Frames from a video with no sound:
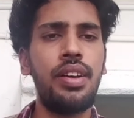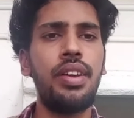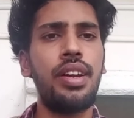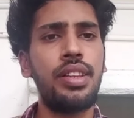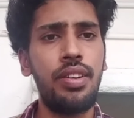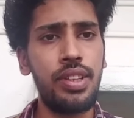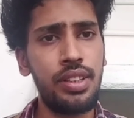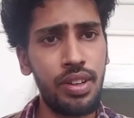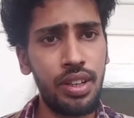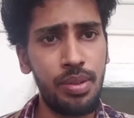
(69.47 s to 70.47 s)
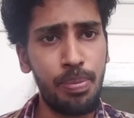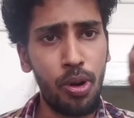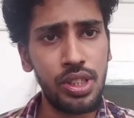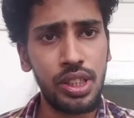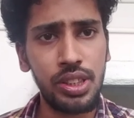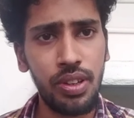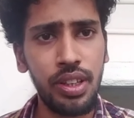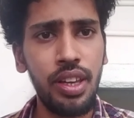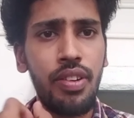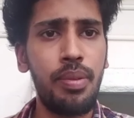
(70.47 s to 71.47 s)
இடத்துல வந்து அவங்க ப்ராஜெக்ட்ஸ்
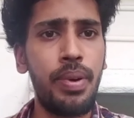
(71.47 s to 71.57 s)
வாங்கி அவங்க